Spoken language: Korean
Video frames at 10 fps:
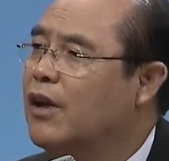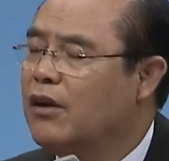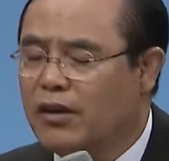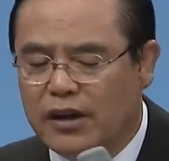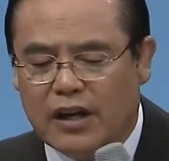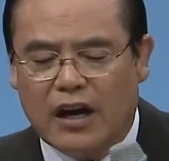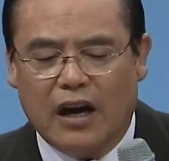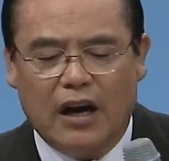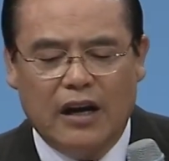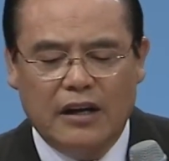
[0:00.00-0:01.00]

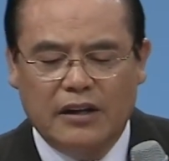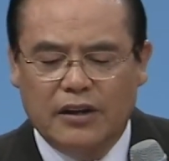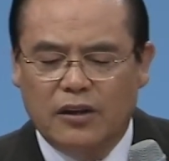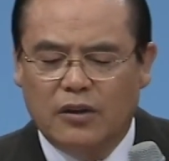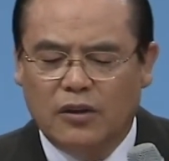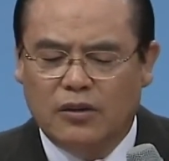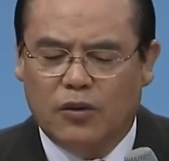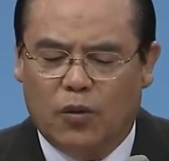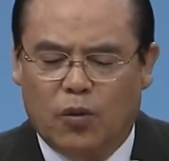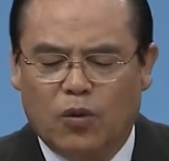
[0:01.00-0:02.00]
그러니까
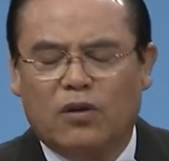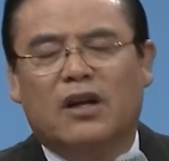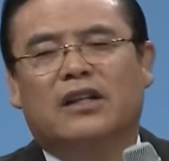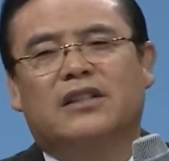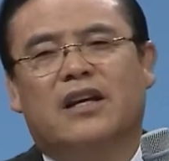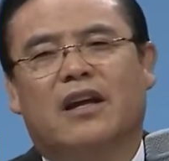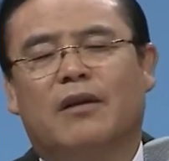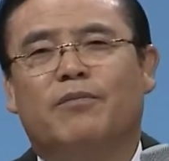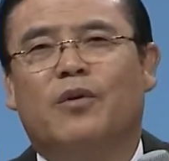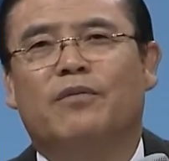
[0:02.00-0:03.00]
오늘날
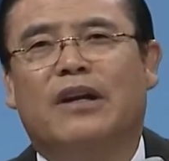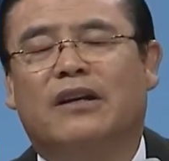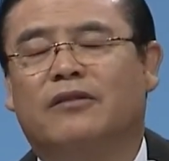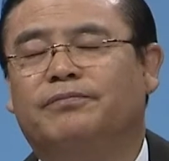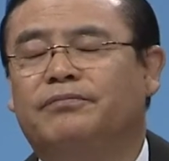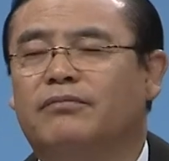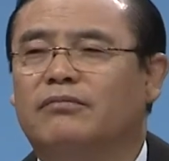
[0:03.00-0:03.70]
참 보면은